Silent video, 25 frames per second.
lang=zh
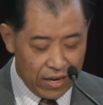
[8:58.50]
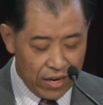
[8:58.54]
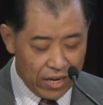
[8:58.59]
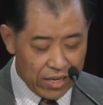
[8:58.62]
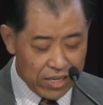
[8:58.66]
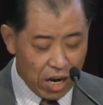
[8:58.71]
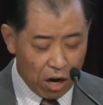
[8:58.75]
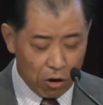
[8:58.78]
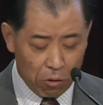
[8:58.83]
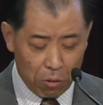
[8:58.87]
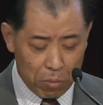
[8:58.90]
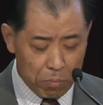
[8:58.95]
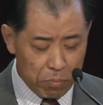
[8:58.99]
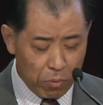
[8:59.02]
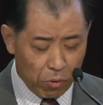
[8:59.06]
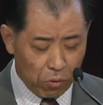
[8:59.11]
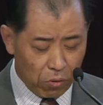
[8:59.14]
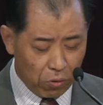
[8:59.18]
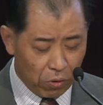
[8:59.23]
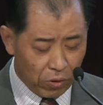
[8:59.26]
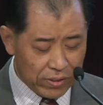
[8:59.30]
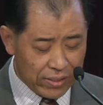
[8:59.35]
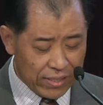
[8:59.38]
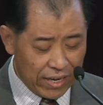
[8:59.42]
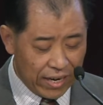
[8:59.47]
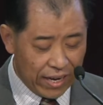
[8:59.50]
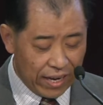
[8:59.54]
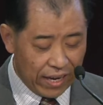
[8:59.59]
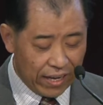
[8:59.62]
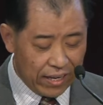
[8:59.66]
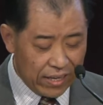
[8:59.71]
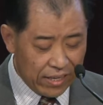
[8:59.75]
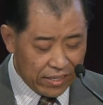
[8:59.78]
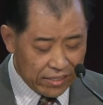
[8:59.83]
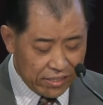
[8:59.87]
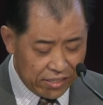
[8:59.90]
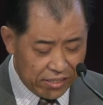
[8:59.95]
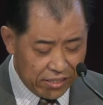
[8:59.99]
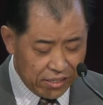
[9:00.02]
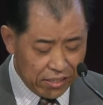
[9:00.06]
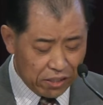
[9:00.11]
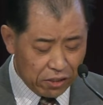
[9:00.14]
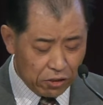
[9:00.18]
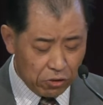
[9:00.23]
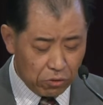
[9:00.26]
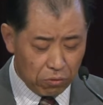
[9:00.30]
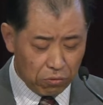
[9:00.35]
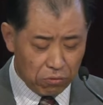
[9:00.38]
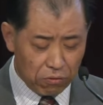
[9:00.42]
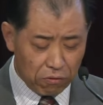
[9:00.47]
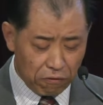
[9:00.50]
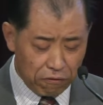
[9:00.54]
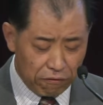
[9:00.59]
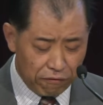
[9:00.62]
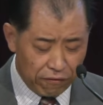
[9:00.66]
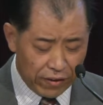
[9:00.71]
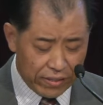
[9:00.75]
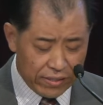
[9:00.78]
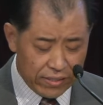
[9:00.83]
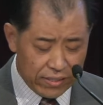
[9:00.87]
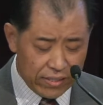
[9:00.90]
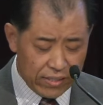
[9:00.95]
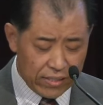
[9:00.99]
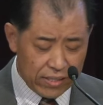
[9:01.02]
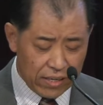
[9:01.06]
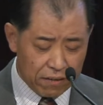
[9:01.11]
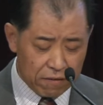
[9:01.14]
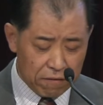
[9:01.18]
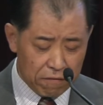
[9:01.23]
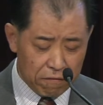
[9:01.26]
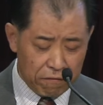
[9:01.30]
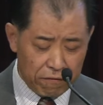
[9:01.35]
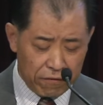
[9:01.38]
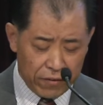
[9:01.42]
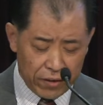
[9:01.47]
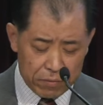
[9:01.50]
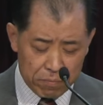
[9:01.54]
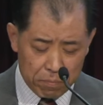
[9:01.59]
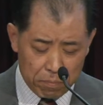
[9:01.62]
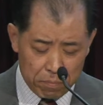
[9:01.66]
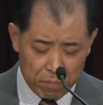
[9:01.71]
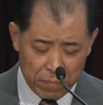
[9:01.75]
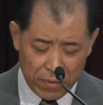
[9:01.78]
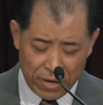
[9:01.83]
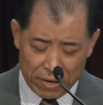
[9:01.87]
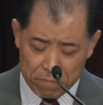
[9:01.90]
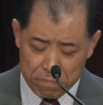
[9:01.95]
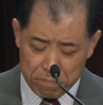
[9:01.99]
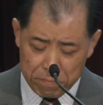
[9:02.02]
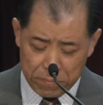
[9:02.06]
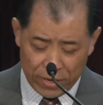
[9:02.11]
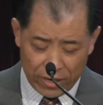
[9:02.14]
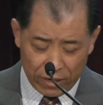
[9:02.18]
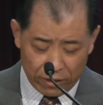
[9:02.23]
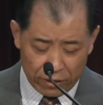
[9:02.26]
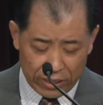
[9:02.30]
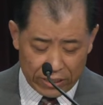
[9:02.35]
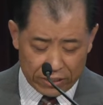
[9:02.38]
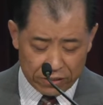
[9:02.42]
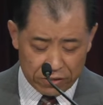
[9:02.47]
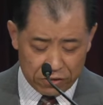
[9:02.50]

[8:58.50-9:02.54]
让我不活在嫉妒、纷争、分门别类